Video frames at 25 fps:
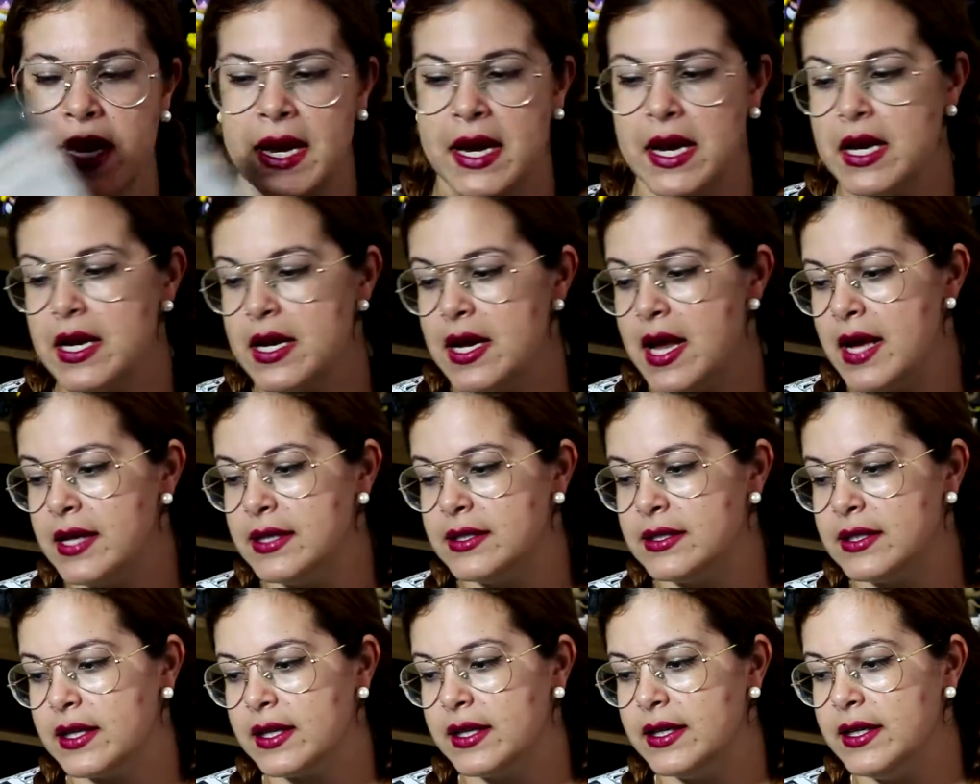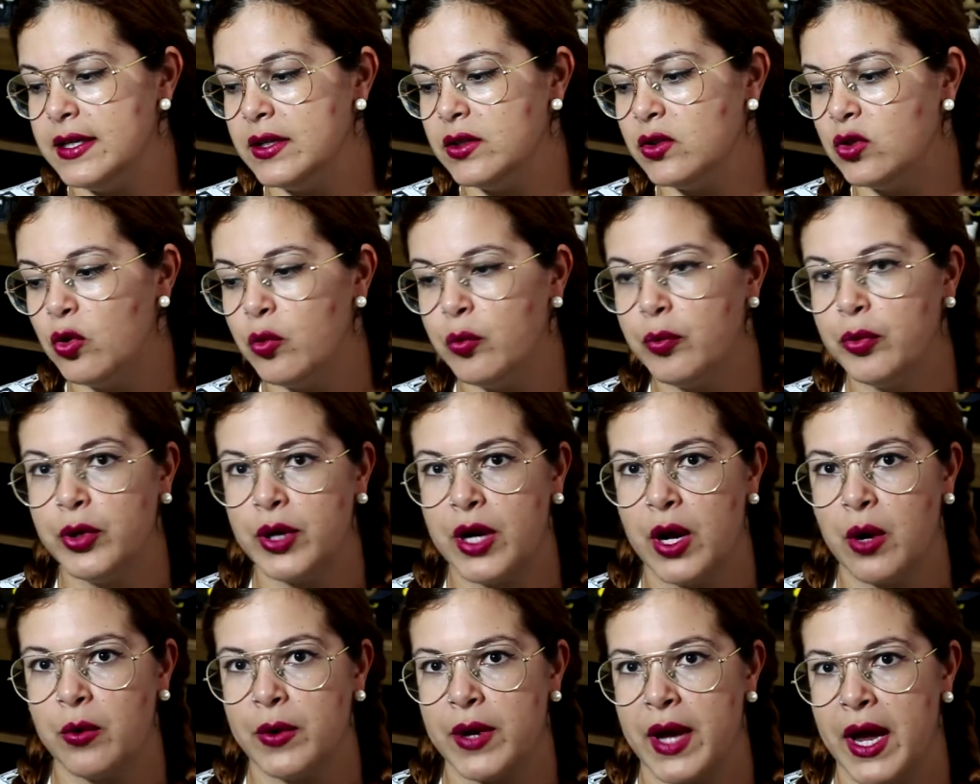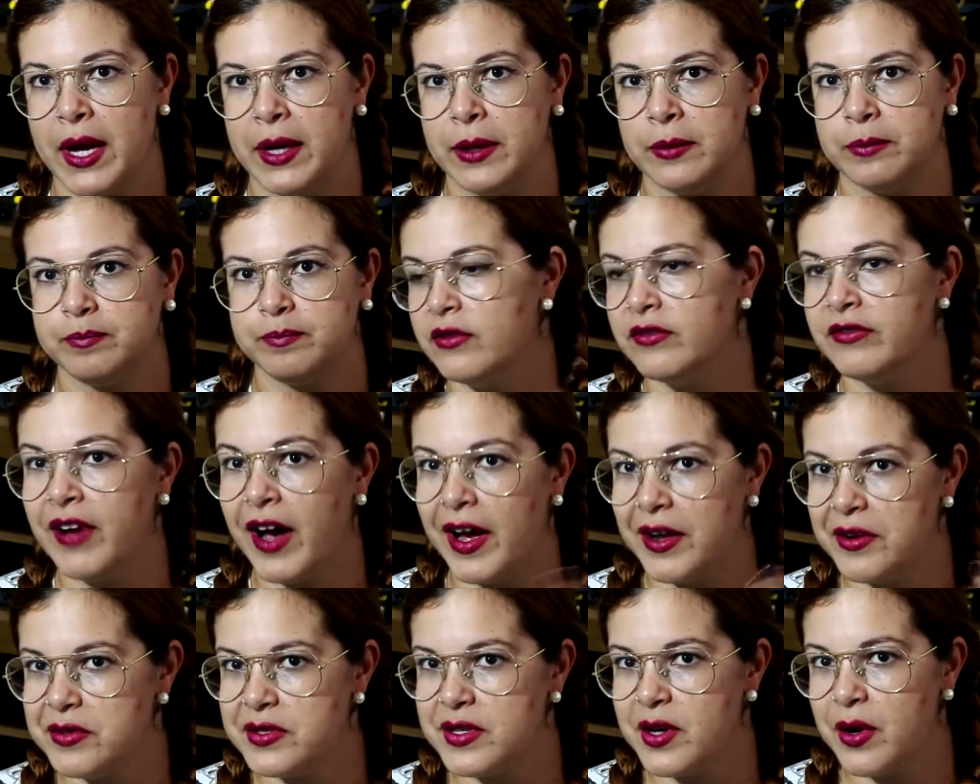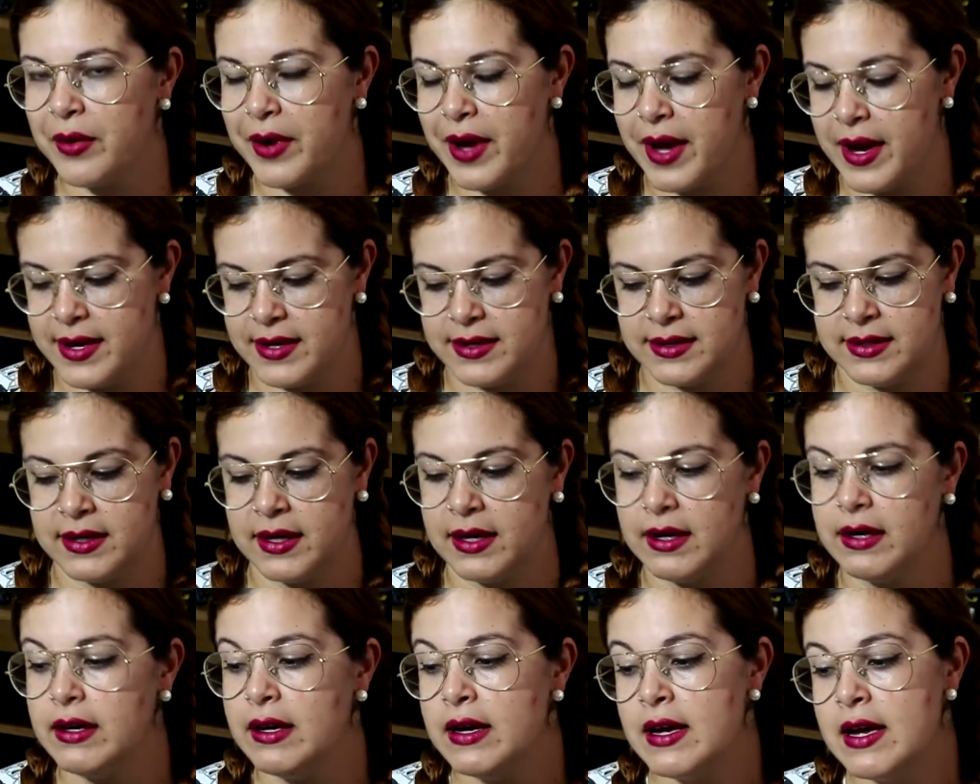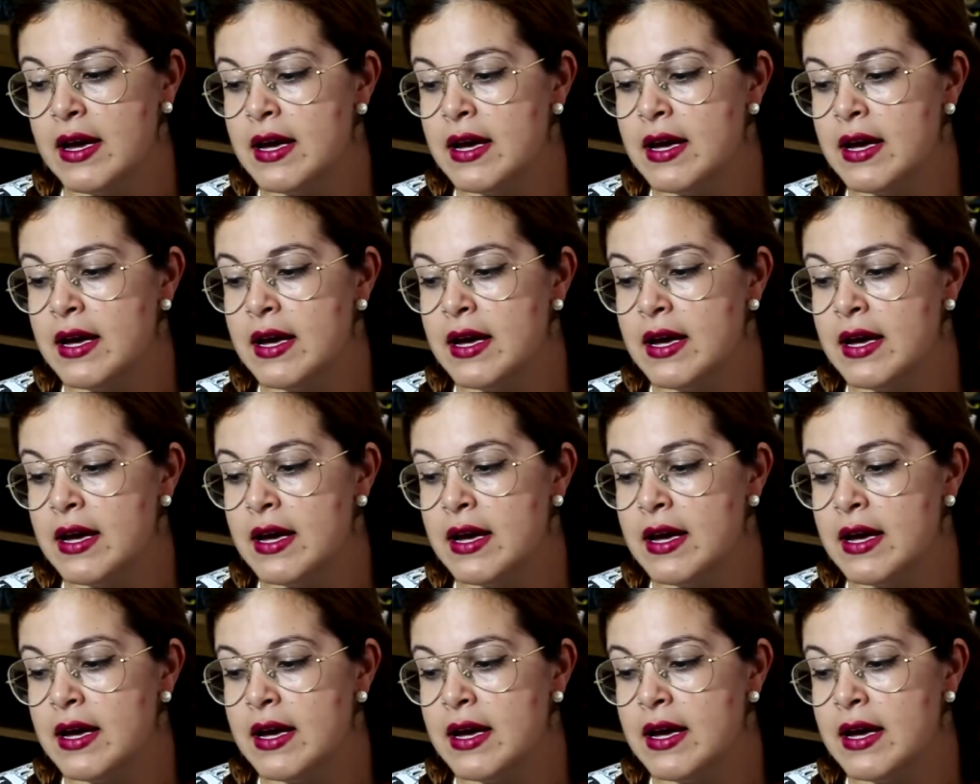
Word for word: Ele é escrito por alguém, vários alguém, né?